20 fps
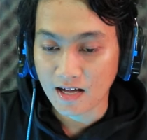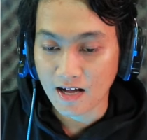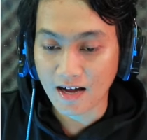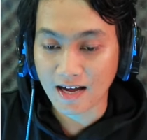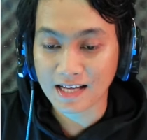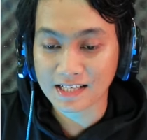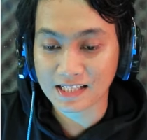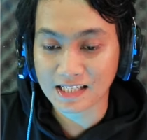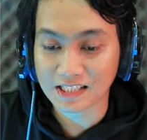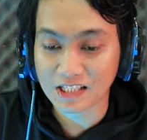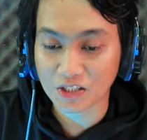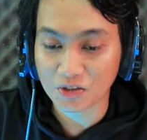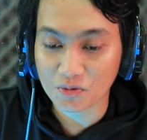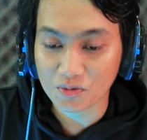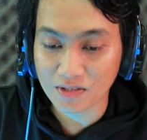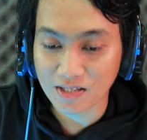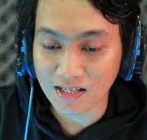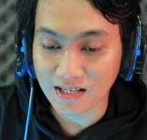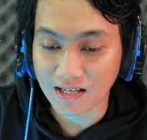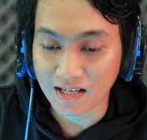Oke, salah
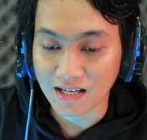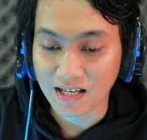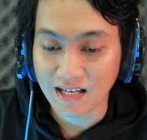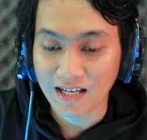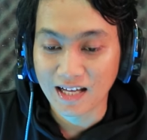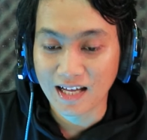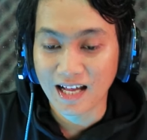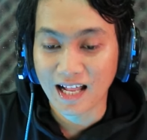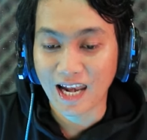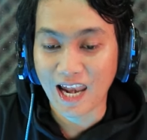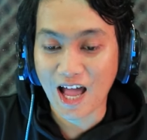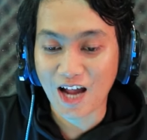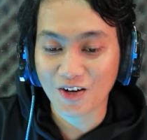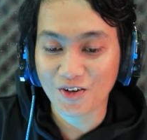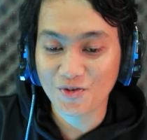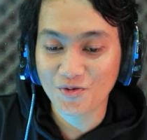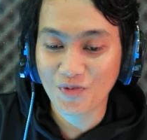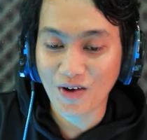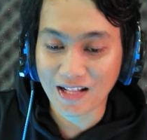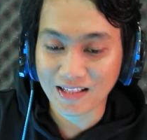satunya
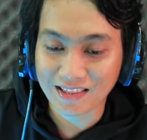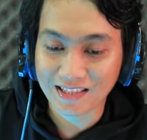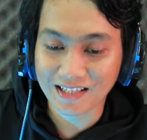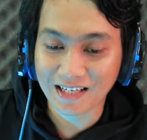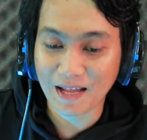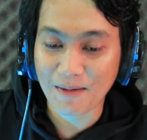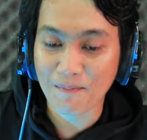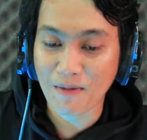lagu Water